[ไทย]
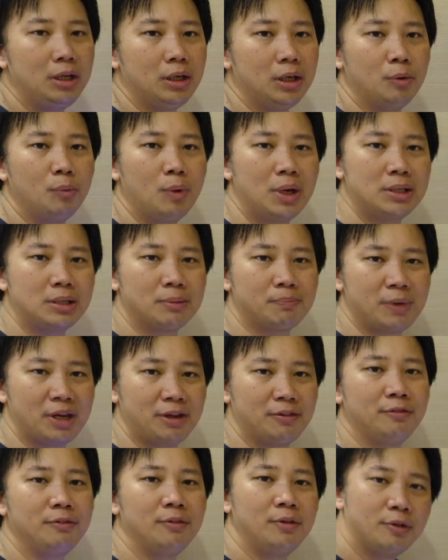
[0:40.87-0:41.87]
หรือว่าจะเป็น
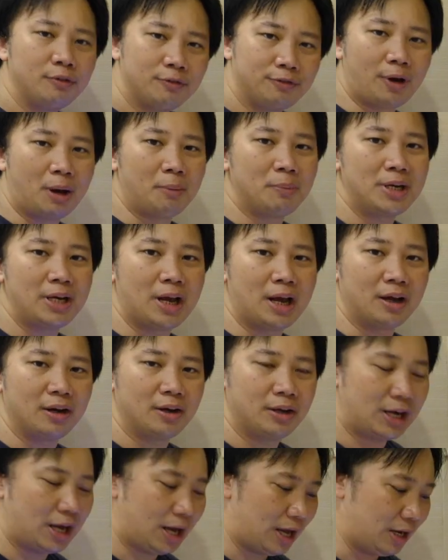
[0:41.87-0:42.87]
ฝาผนัง
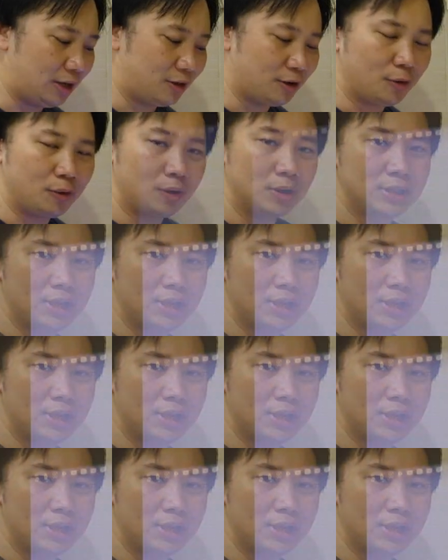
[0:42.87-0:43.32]
ก็ได้ เราก็